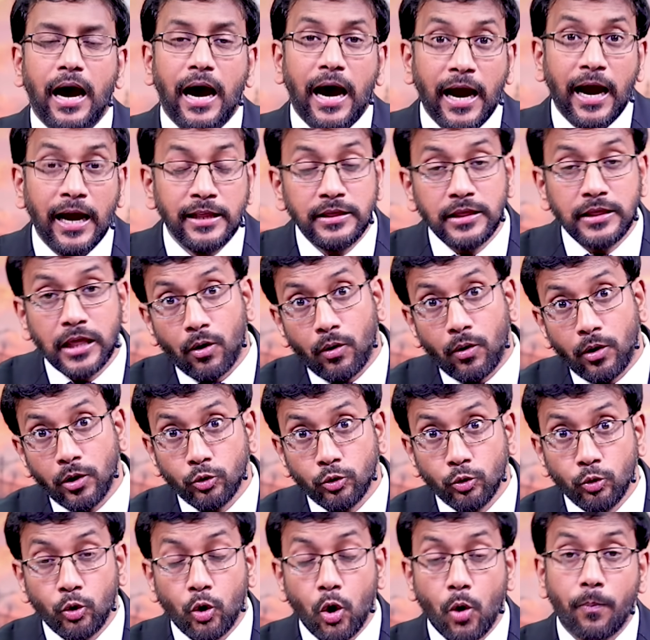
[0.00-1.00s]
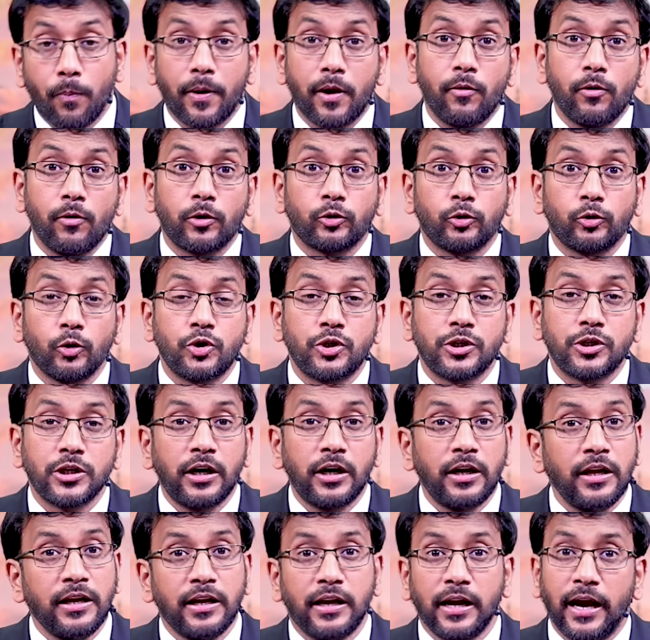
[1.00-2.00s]
ఆయన తర్వాత ఇంకో ప్రవక్త
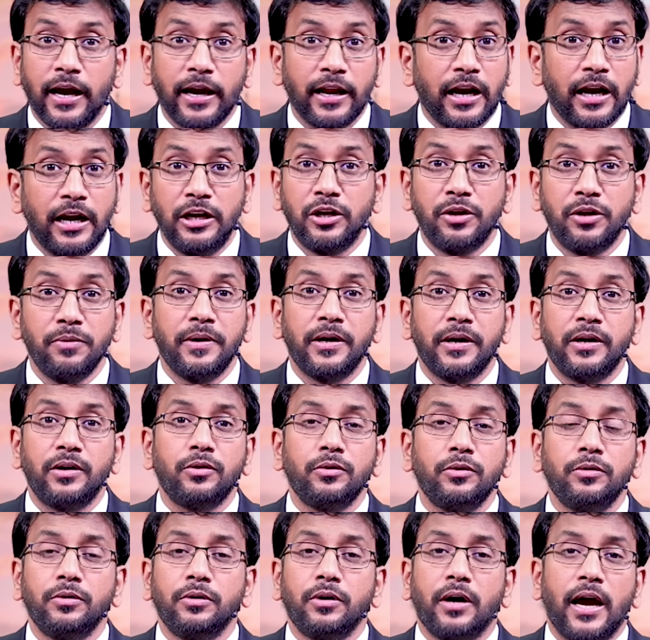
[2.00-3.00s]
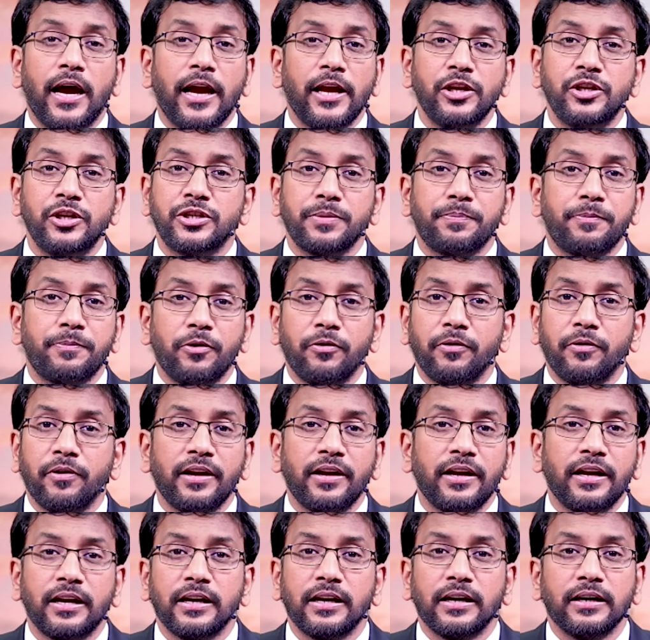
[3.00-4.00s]
వచ్చాడు ఇంకా ఆయన అల్టిమేటు ఆయన చెప్పినవే
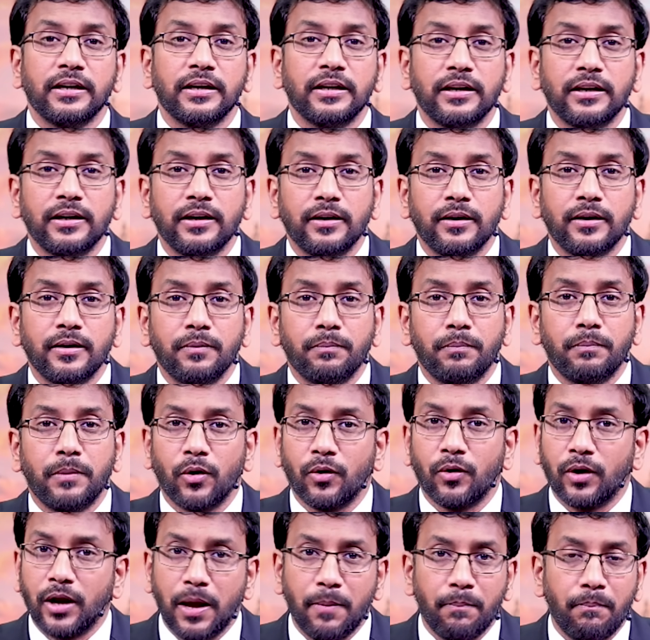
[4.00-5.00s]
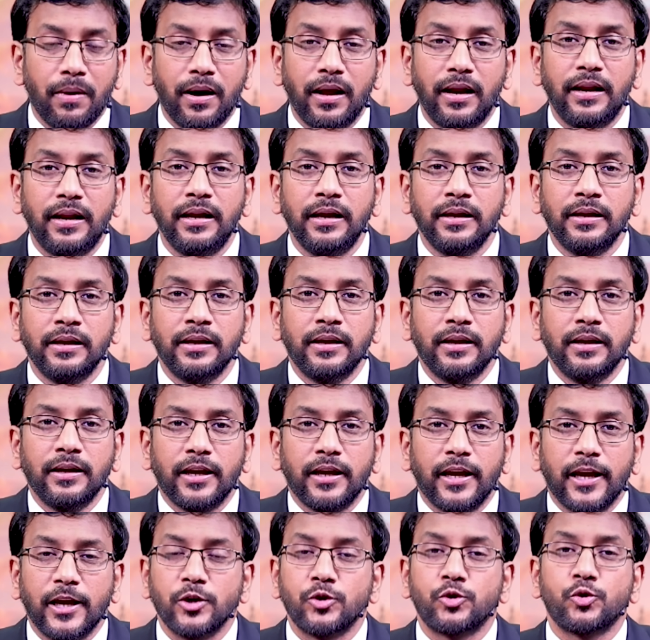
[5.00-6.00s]
ఇంకా మనం నమ్మాలి
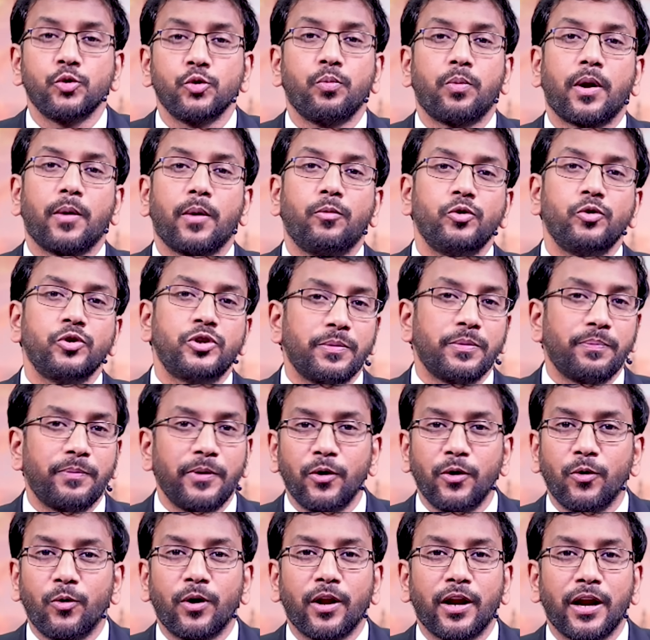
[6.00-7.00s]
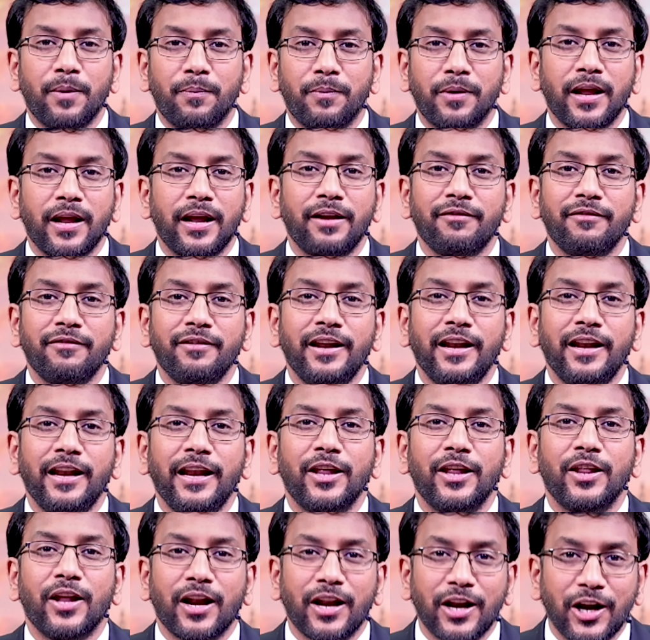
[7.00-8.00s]
యేసు ప్రభు చెప్పినవి కూడా నమ్మడానికి వీలు
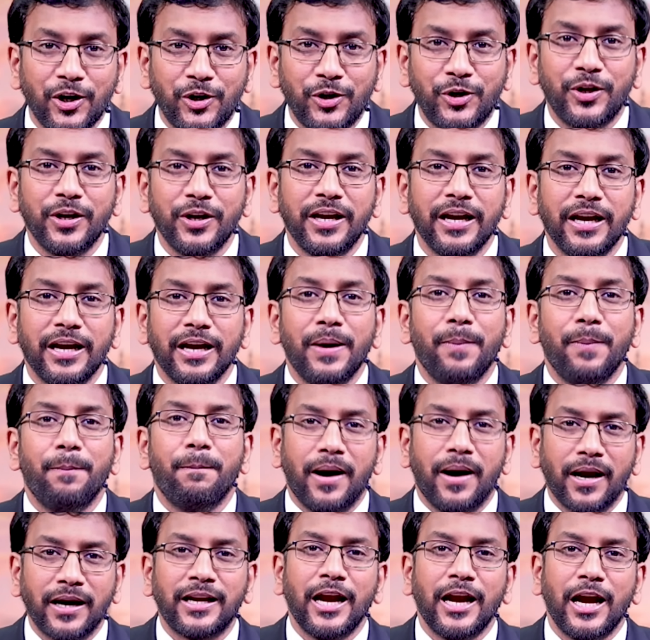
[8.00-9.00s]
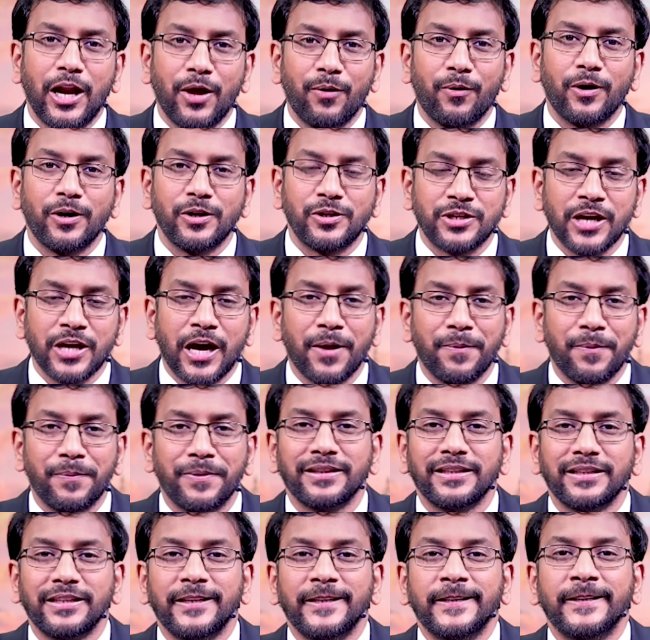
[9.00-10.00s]
లేదన్నట్టుగా మాట్లాడేవాళ్ళు
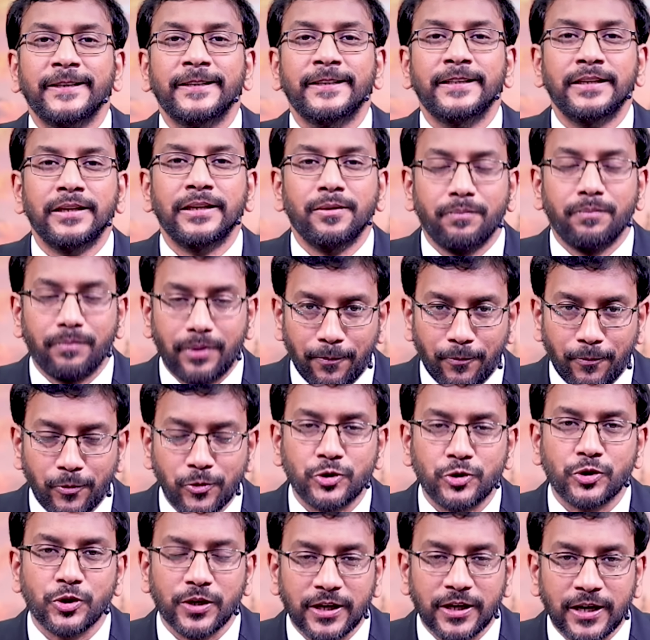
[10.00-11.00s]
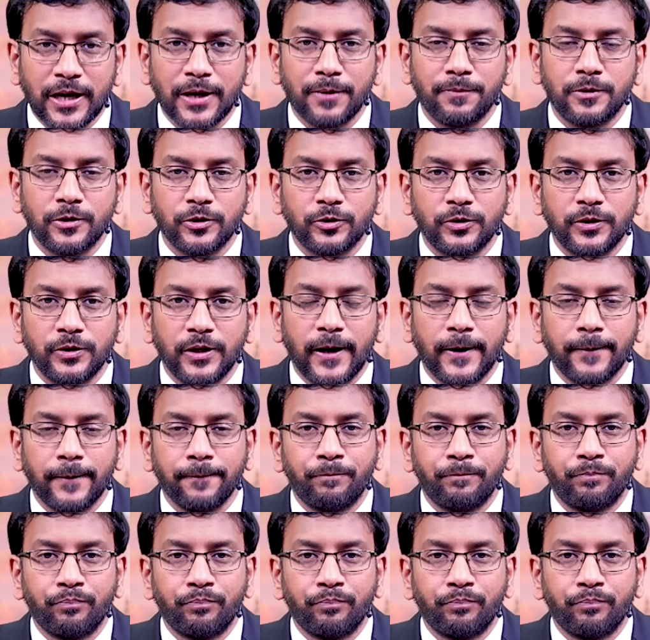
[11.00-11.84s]
చాలామంది ప్రపంచంలో కనబడుతున్నారు